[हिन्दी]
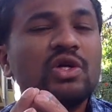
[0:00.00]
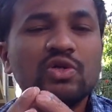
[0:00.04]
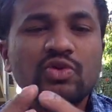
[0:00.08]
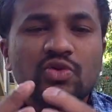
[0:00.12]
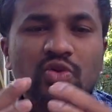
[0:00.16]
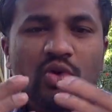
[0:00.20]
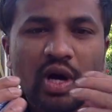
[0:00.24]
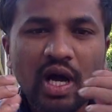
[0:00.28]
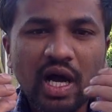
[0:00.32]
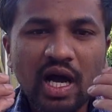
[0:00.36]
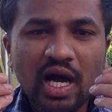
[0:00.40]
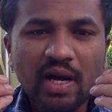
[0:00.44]

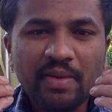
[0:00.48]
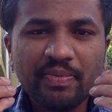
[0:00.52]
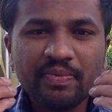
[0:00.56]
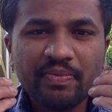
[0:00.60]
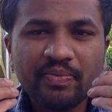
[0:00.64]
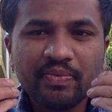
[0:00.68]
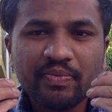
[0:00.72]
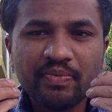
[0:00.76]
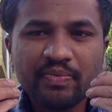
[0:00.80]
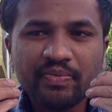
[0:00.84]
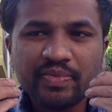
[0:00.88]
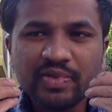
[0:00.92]
तो आप
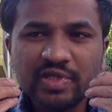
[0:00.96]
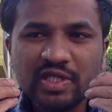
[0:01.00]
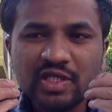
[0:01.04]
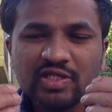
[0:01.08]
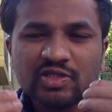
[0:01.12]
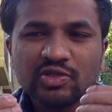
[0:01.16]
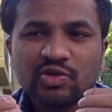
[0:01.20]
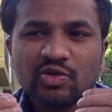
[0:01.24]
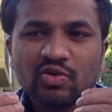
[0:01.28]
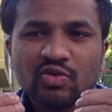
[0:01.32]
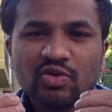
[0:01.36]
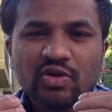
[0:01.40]

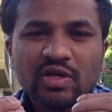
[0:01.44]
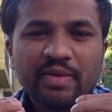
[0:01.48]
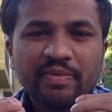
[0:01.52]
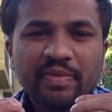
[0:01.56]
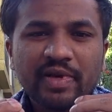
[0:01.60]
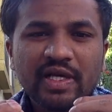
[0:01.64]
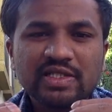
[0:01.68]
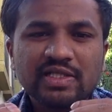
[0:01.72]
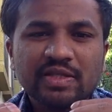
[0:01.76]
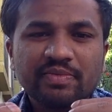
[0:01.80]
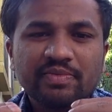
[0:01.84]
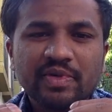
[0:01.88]
दस लोगों के
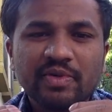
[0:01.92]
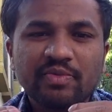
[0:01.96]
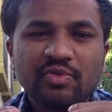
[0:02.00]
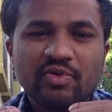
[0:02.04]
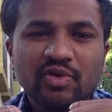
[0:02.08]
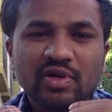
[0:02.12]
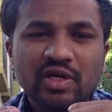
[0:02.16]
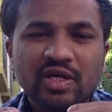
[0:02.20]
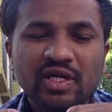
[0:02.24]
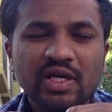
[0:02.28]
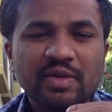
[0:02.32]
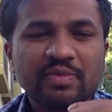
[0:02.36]
पास अपने
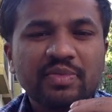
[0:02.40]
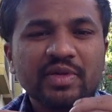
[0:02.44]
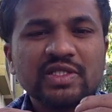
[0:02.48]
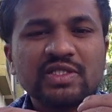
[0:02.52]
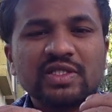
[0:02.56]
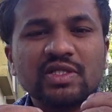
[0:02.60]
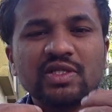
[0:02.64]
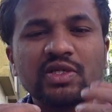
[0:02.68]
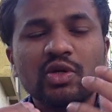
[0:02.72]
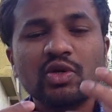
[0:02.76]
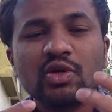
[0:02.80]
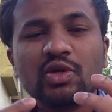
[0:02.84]
प्रोडक्ट
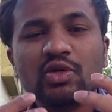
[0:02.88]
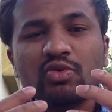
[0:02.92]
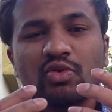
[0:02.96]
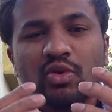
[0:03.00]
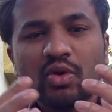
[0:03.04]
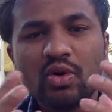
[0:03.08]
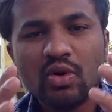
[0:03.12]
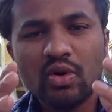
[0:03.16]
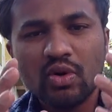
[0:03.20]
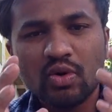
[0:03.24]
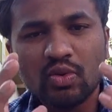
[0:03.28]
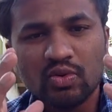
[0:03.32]
रिप्रेजेंट करोगे
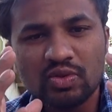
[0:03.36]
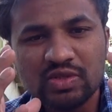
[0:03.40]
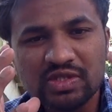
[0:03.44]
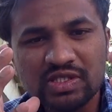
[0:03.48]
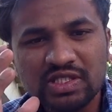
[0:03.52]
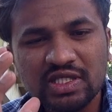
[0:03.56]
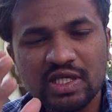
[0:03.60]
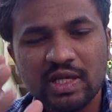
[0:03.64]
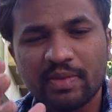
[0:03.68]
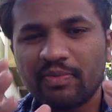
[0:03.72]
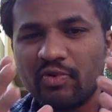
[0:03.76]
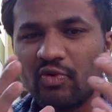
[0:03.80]
तो
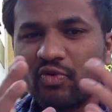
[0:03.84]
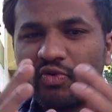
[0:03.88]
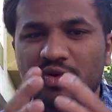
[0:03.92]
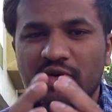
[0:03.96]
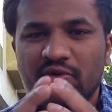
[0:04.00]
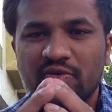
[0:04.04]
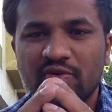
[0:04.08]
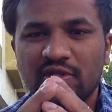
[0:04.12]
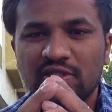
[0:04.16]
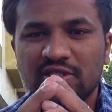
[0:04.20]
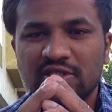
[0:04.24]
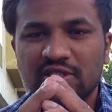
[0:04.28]
उनसे आप
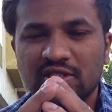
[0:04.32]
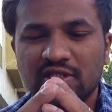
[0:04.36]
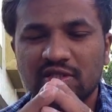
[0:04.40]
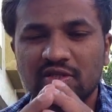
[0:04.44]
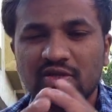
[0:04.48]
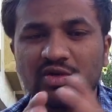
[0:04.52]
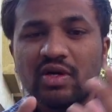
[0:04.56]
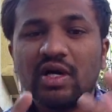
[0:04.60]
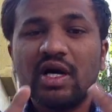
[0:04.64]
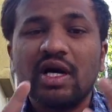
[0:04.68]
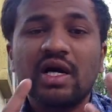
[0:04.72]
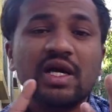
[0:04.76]
ओवरव्यू ले सकते
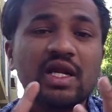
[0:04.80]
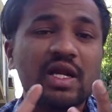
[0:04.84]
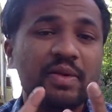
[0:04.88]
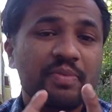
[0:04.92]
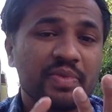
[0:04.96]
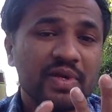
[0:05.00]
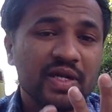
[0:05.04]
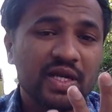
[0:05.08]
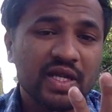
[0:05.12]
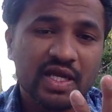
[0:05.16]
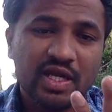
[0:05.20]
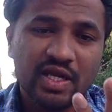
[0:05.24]
हो अगर आप
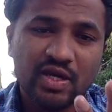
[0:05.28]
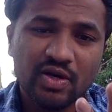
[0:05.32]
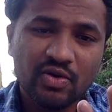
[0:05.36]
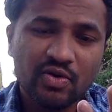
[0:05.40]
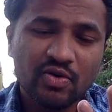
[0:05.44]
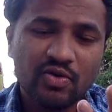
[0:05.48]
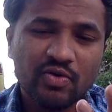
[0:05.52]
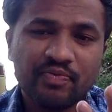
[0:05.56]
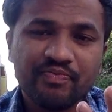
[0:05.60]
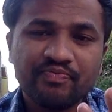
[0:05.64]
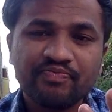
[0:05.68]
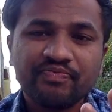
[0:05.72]
नए
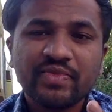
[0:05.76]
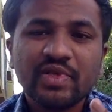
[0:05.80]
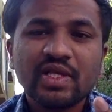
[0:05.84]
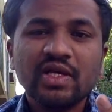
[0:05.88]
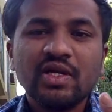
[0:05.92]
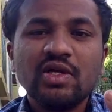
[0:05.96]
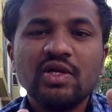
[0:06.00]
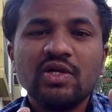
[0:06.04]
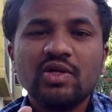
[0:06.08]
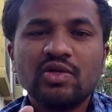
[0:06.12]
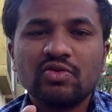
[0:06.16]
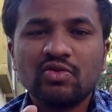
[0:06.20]
हो
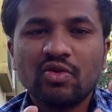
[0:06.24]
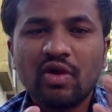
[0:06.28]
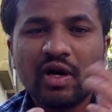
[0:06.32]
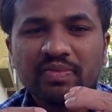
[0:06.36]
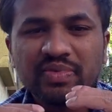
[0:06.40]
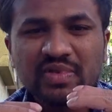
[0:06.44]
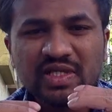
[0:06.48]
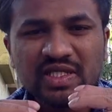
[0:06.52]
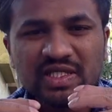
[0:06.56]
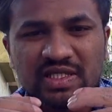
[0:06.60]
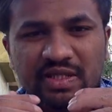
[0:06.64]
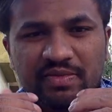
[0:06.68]
तो
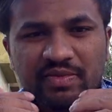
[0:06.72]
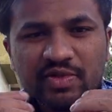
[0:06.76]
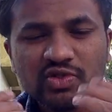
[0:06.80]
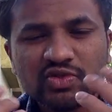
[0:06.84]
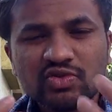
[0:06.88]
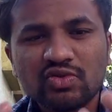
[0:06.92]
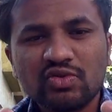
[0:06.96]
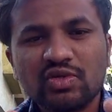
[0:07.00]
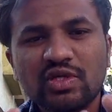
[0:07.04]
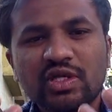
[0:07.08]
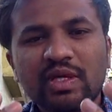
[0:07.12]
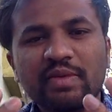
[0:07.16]
आप किसी भी
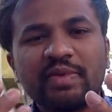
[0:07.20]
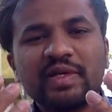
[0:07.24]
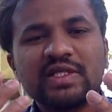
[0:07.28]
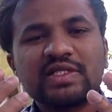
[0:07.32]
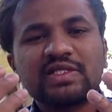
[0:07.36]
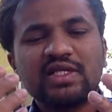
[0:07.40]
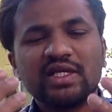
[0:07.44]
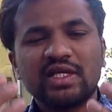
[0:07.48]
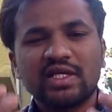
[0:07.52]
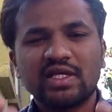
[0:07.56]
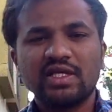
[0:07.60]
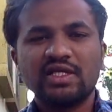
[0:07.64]
इंस्टीट्यूट के पास
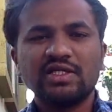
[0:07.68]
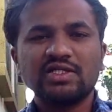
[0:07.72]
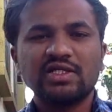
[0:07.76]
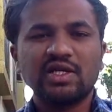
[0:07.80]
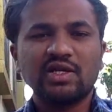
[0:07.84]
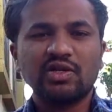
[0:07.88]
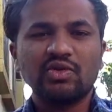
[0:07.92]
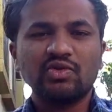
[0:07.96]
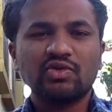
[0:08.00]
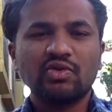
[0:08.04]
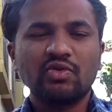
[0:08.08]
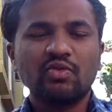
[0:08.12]
सीखने जा
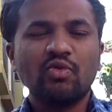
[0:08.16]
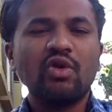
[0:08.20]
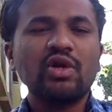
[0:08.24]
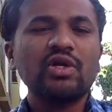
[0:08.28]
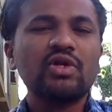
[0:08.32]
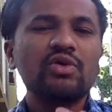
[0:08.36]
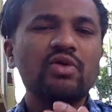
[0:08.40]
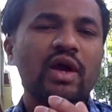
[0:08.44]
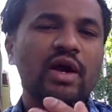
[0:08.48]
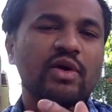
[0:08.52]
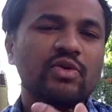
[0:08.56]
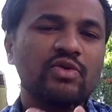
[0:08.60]
रहे हो तो
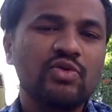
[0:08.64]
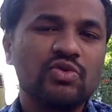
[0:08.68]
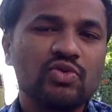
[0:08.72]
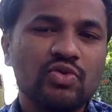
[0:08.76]
वॉट यू हैव टू